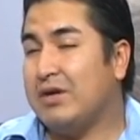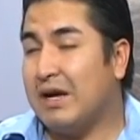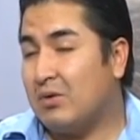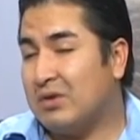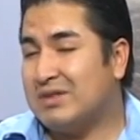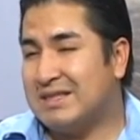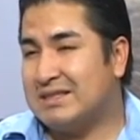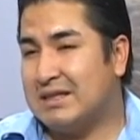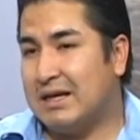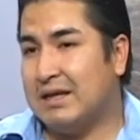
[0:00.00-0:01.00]
Ya cuando es
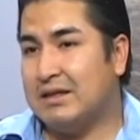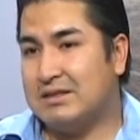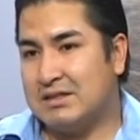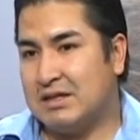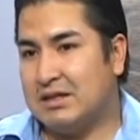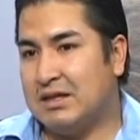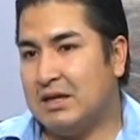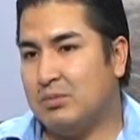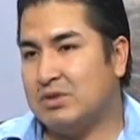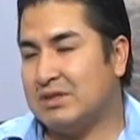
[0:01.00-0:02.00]
así grande y se
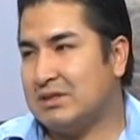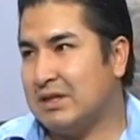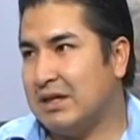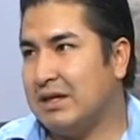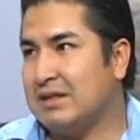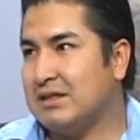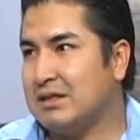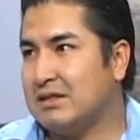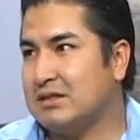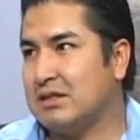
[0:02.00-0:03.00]
retira, pues esta ya deja
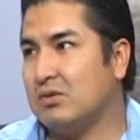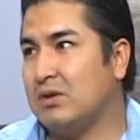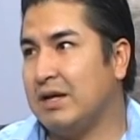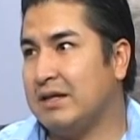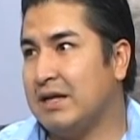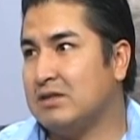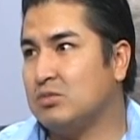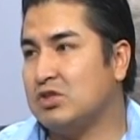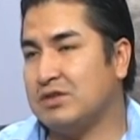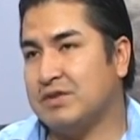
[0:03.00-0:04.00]
ciertas irregularidades
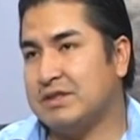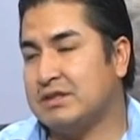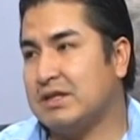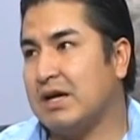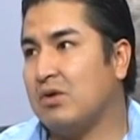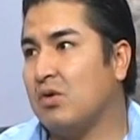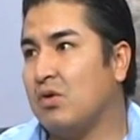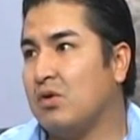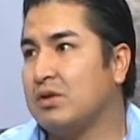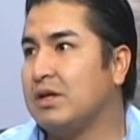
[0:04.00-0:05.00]
muchas veces en la
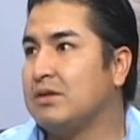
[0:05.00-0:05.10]
córnea y